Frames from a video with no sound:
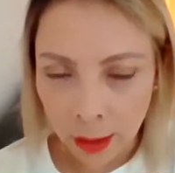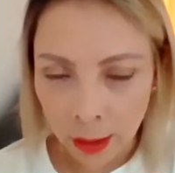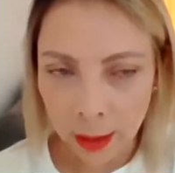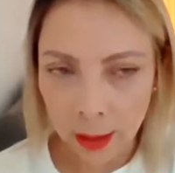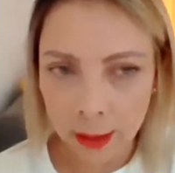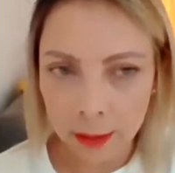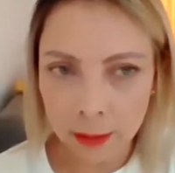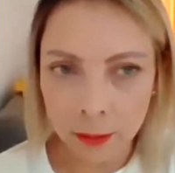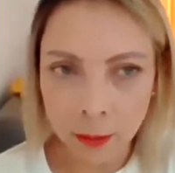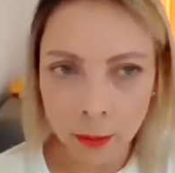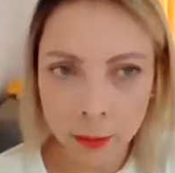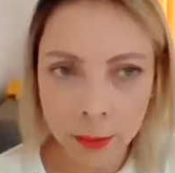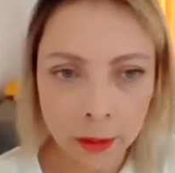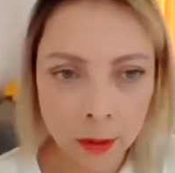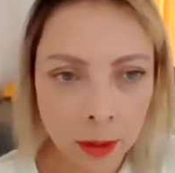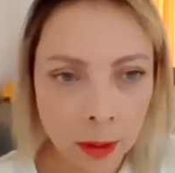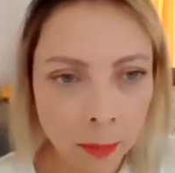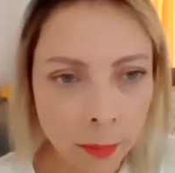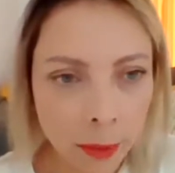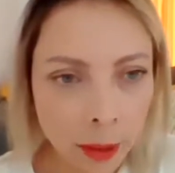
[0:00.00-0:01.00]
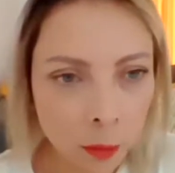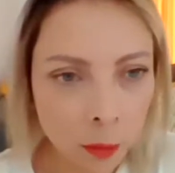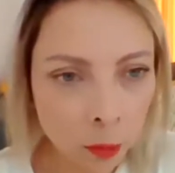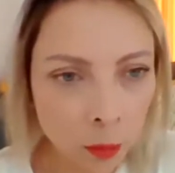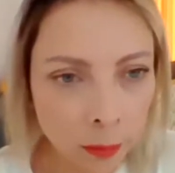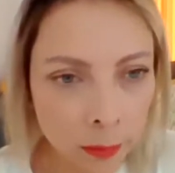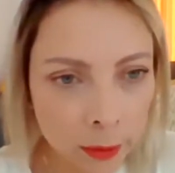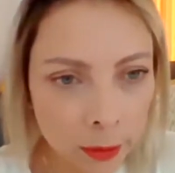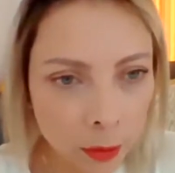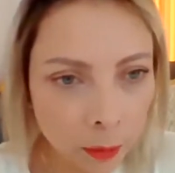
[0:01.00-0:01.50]
En este momento le
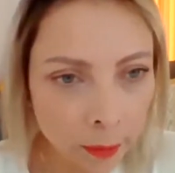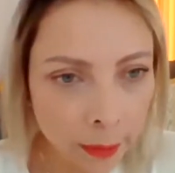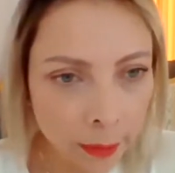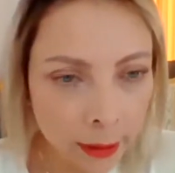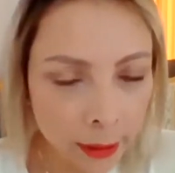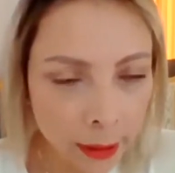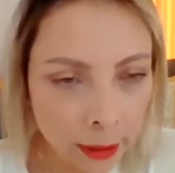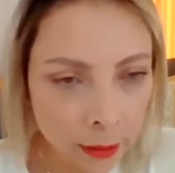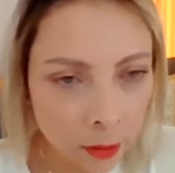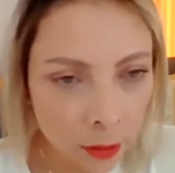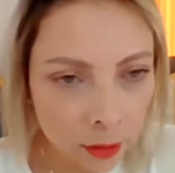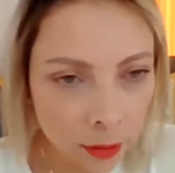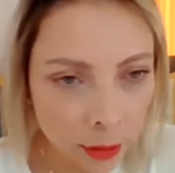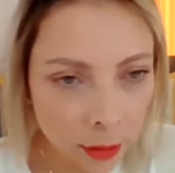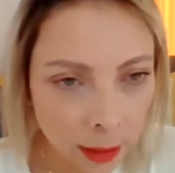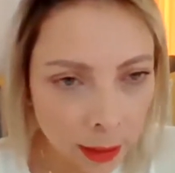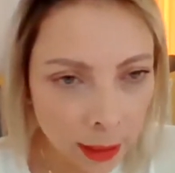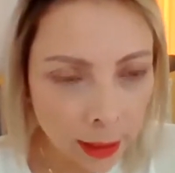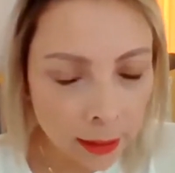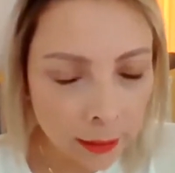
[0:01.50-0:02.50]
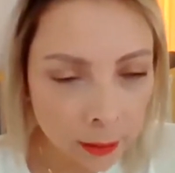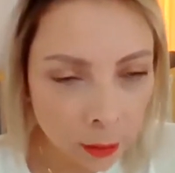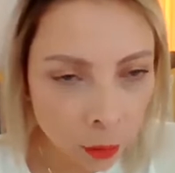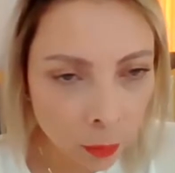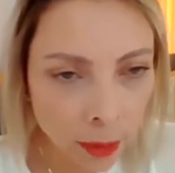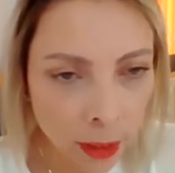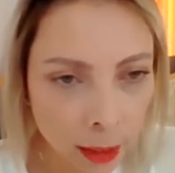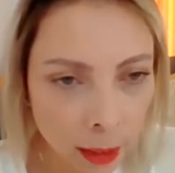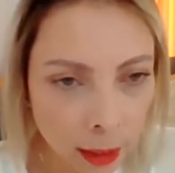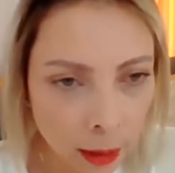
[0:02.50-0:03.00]
pregunto a mis compañeras consejeras si
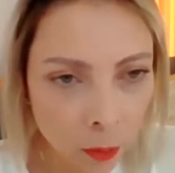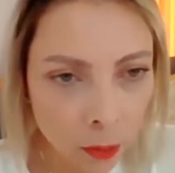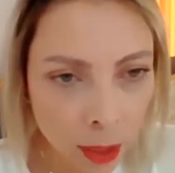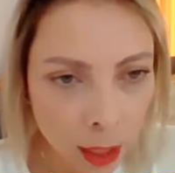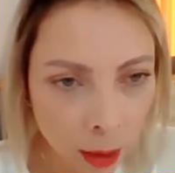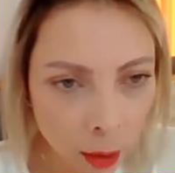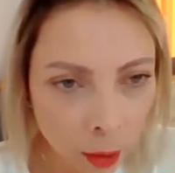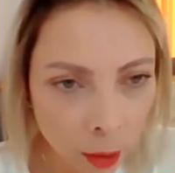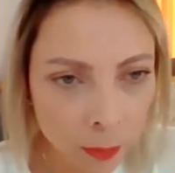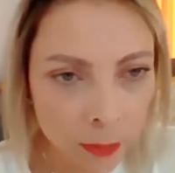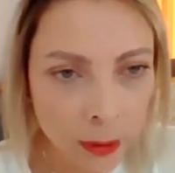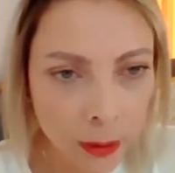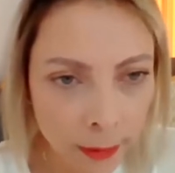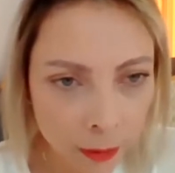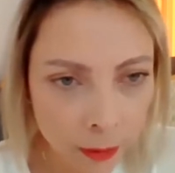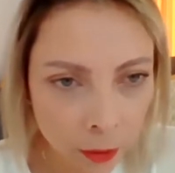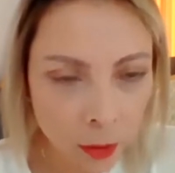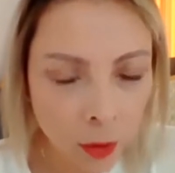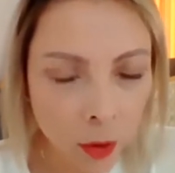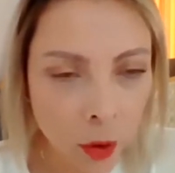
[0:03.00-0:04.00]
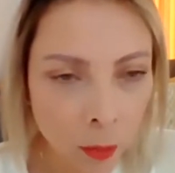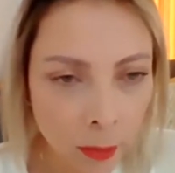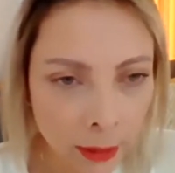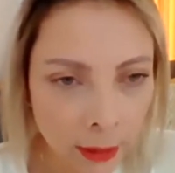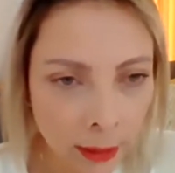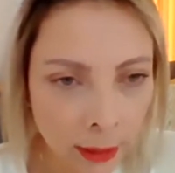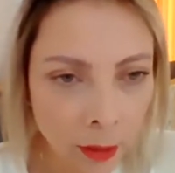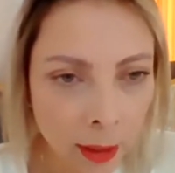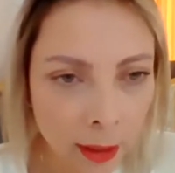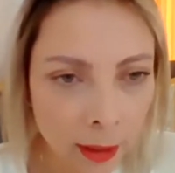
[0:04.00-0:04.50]
tuvieran alguna observación o
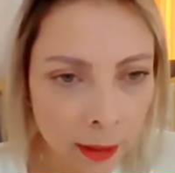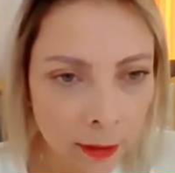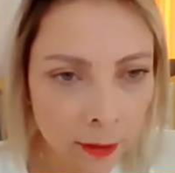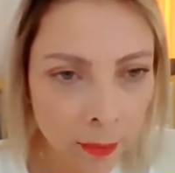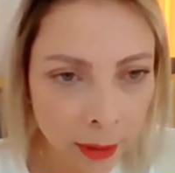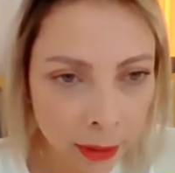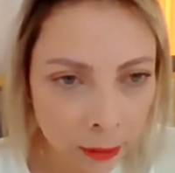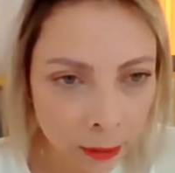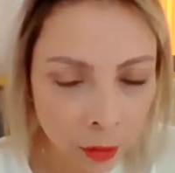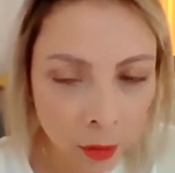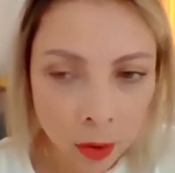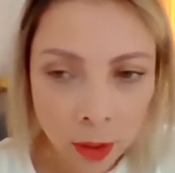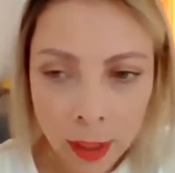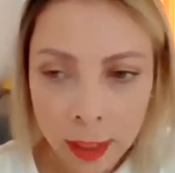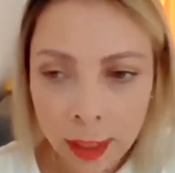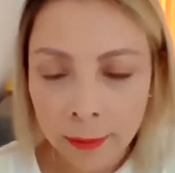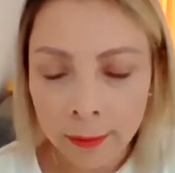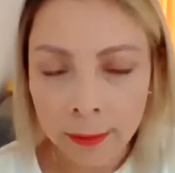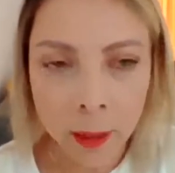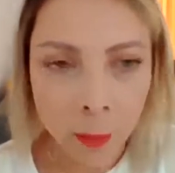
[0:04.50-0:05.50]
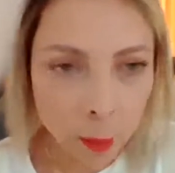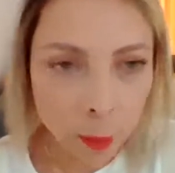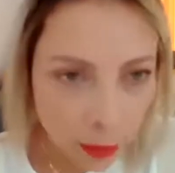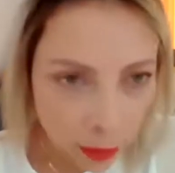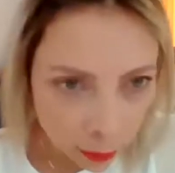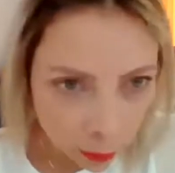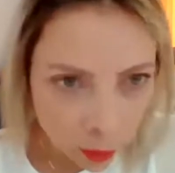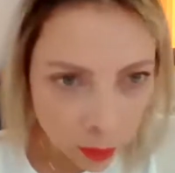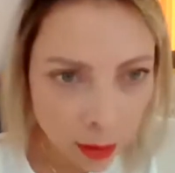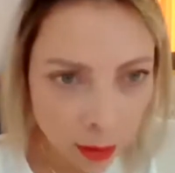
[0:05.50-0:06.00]
comentario al respecto del
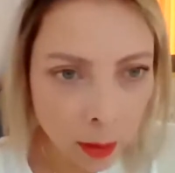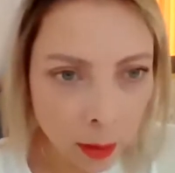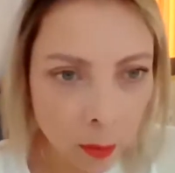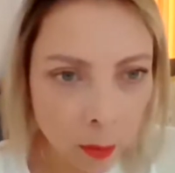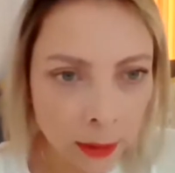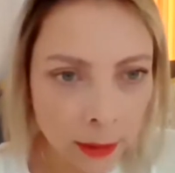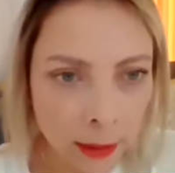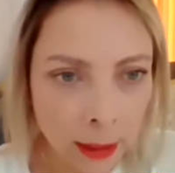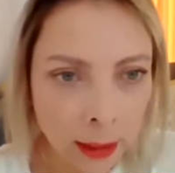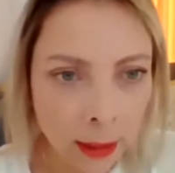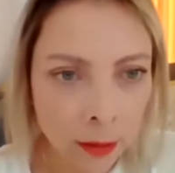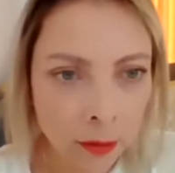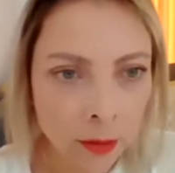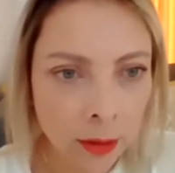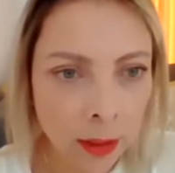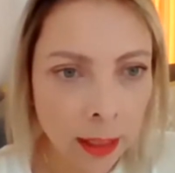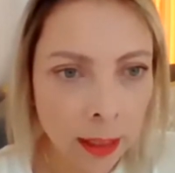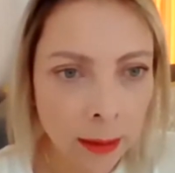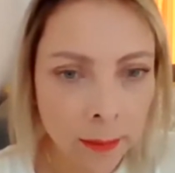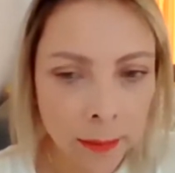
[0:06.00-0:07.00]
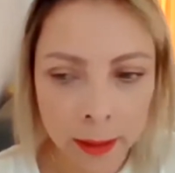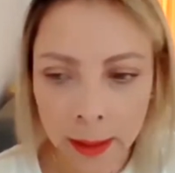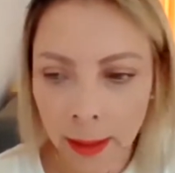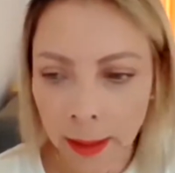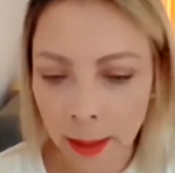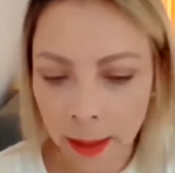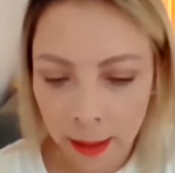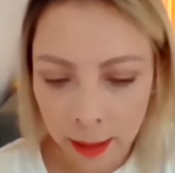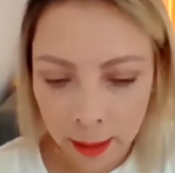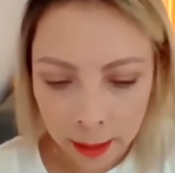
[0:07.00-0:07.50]
proyecto de la cuenta que nos acaba
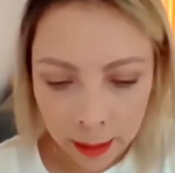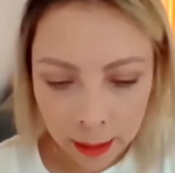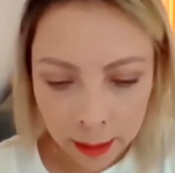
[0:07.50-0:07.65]
de